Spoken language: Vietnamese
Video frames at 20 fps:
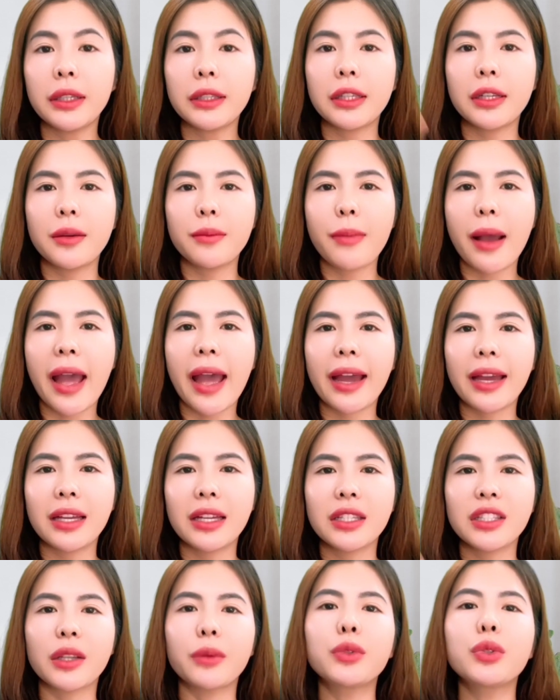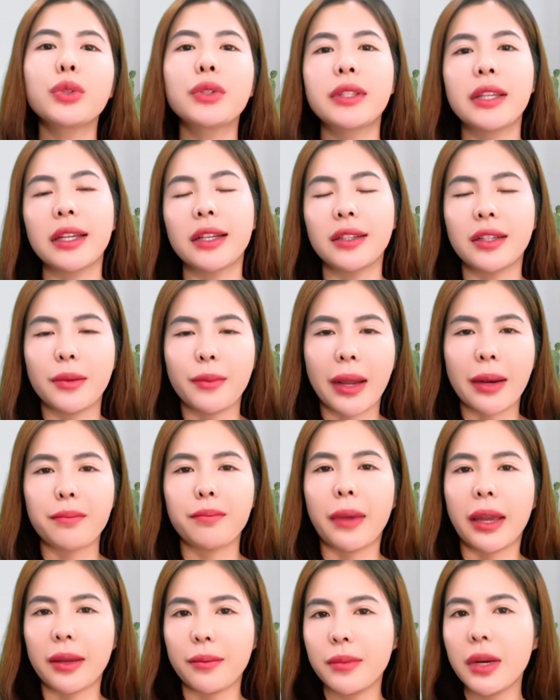Bước thứ ba trong chu trình rửa mặt
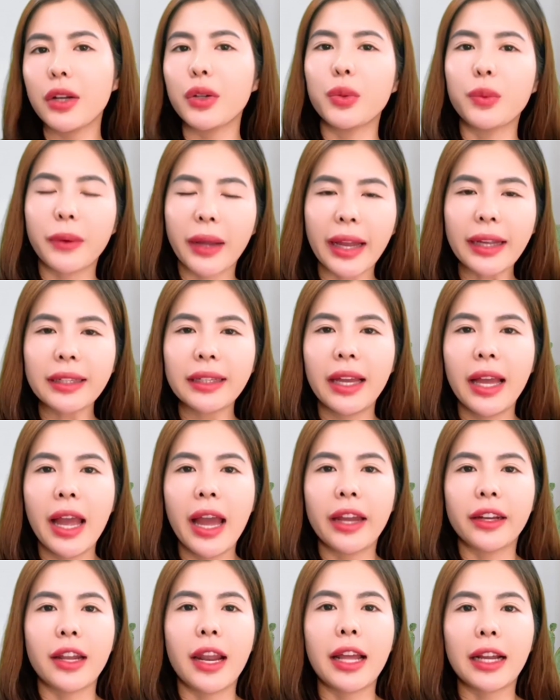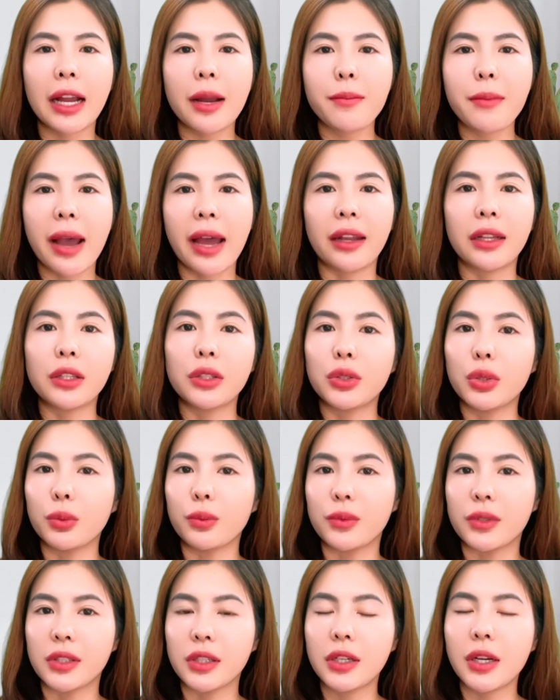7 bước đúng cách đó là các bạn
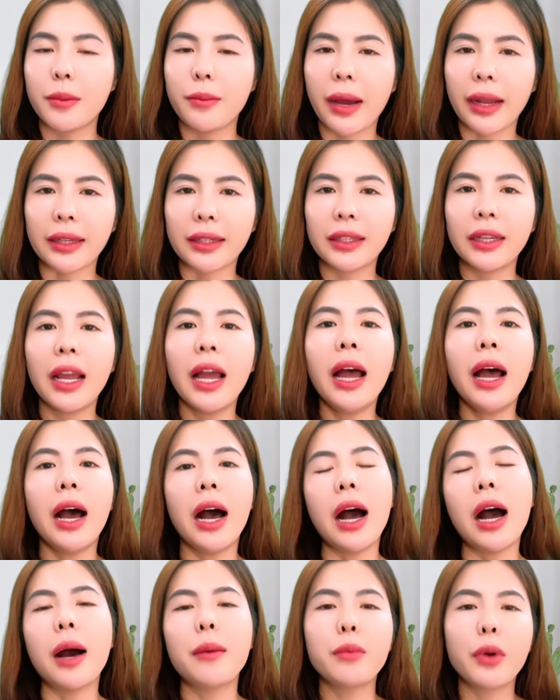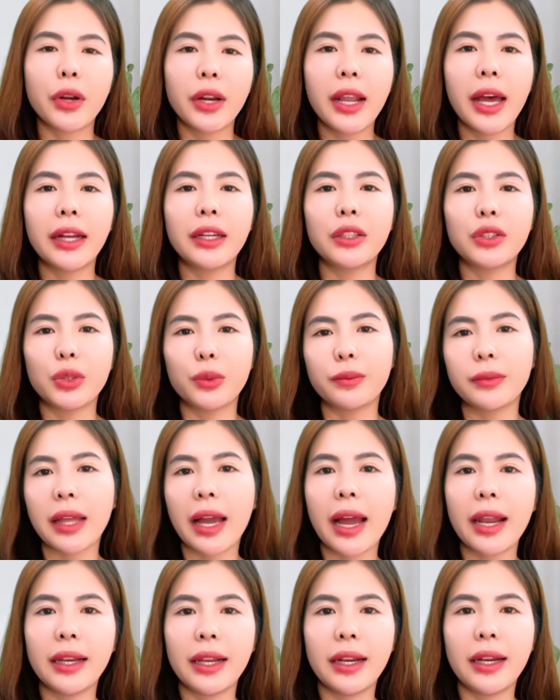dùng sữa rửa mặt. À, một lần chúng
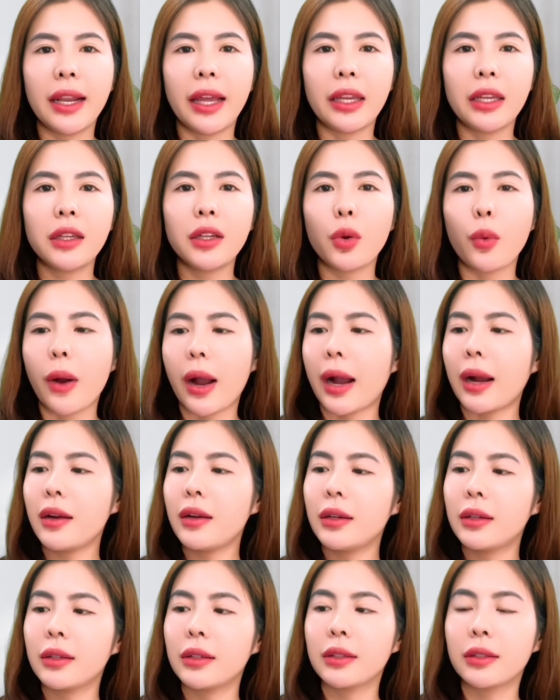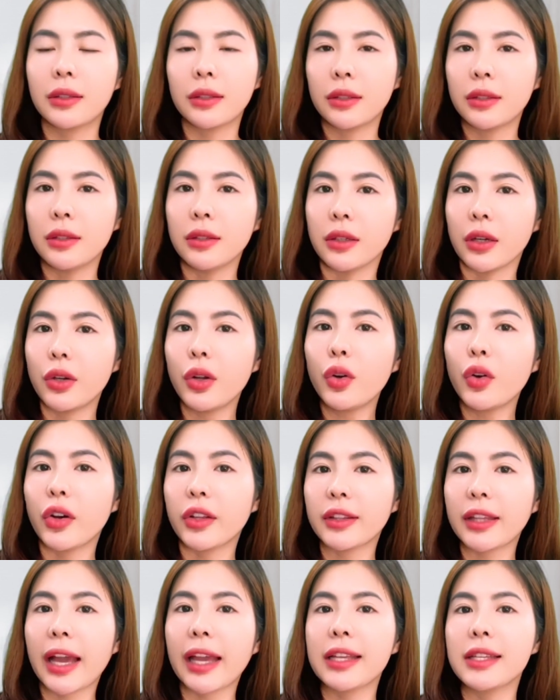ta nên lấy khoảng nửa đốt
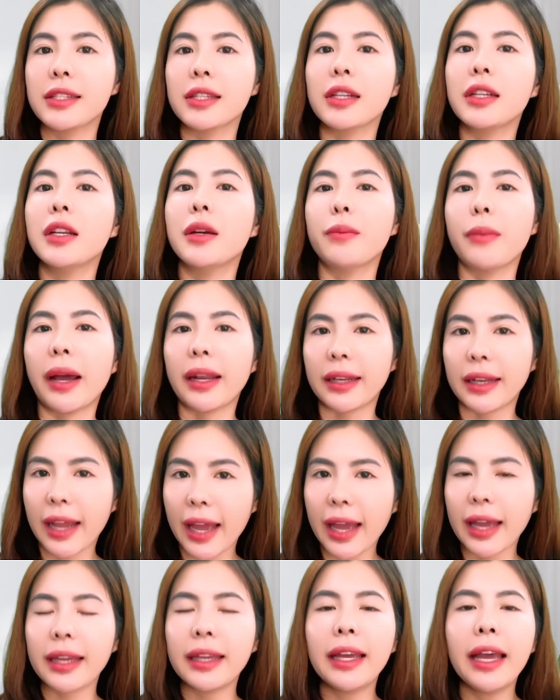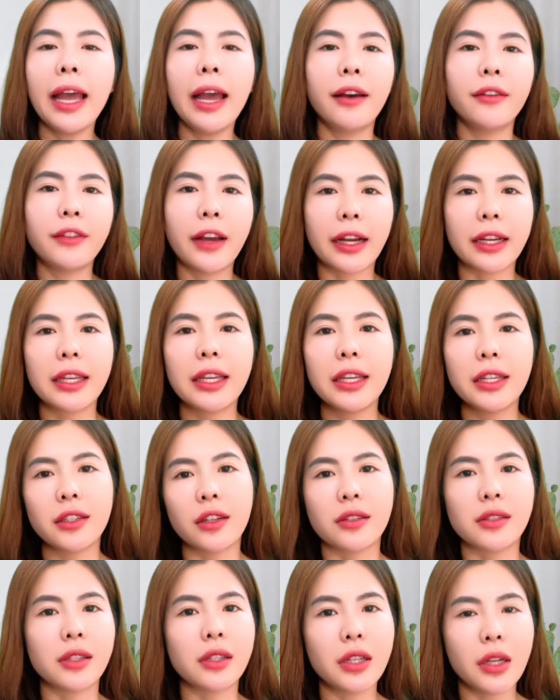ngón tay sữa rửa mặt ha và khi
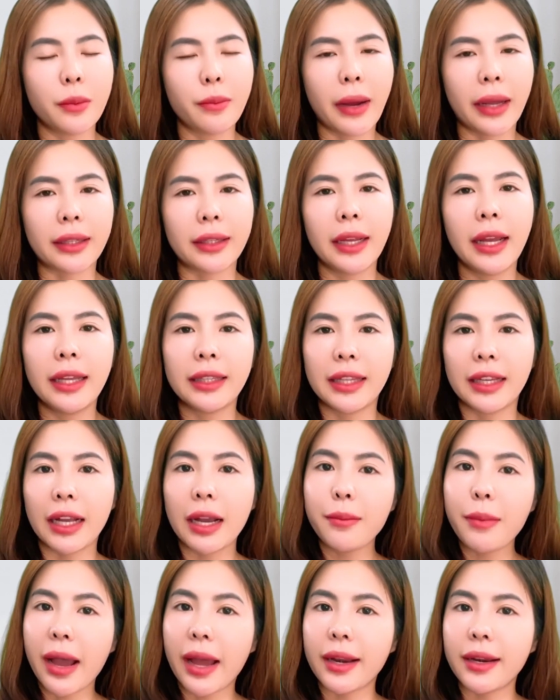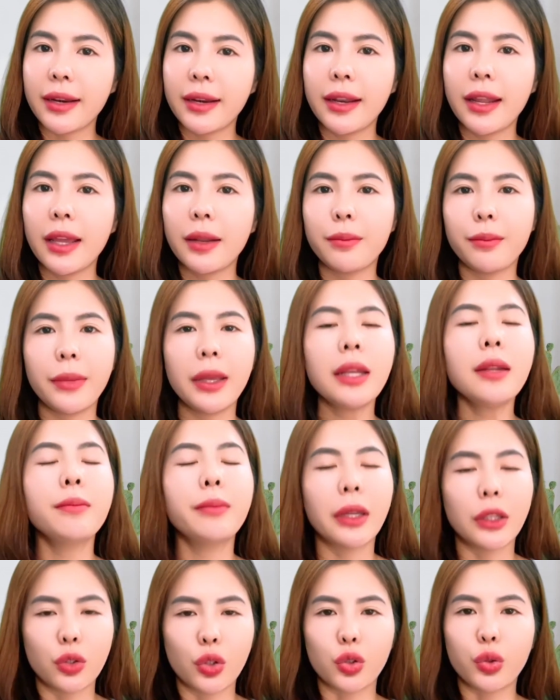chọn sữa rửa mặt thì các bạn nên
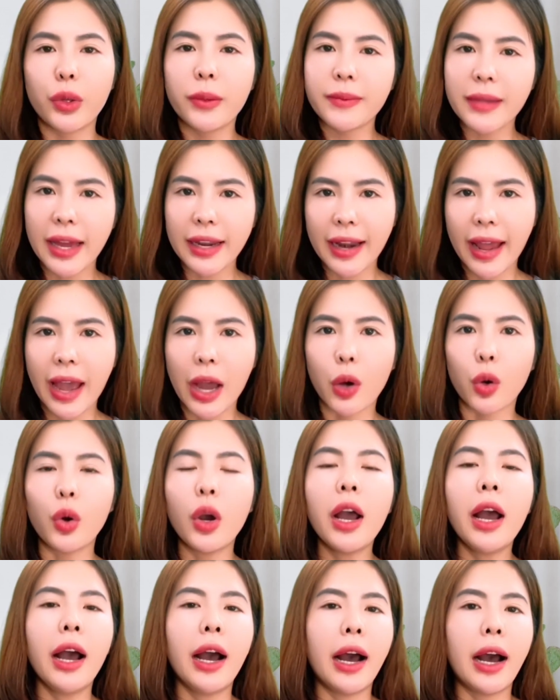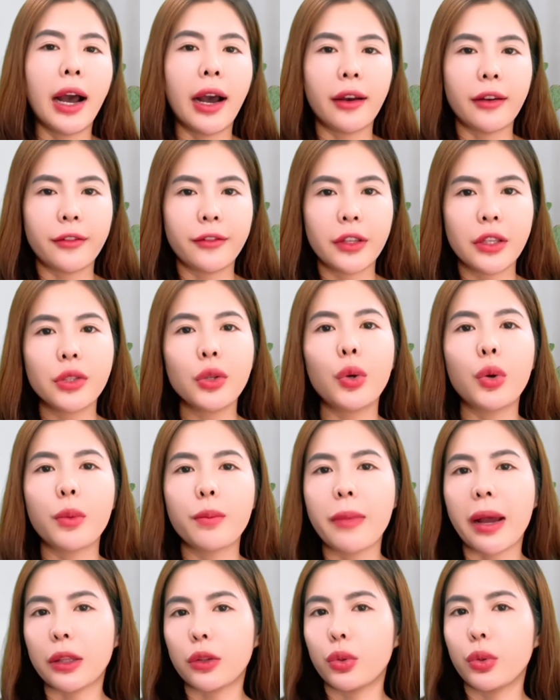biết mình thuộc tuyếp da nào à, ví dụ
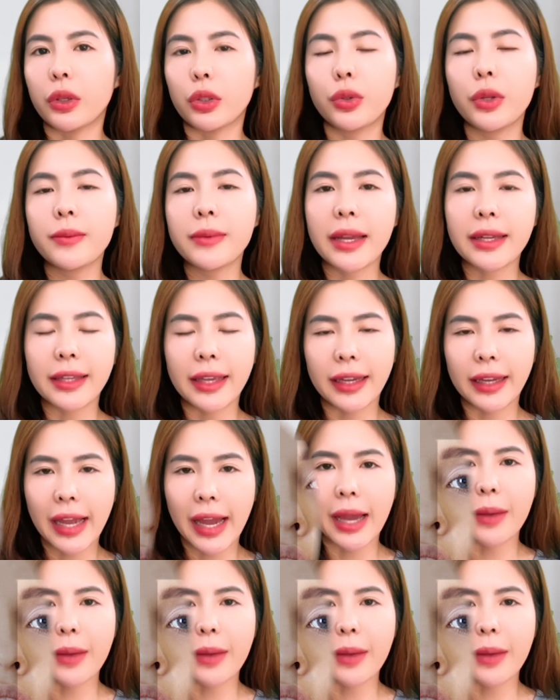bạn thuộc tuyếp da nhạy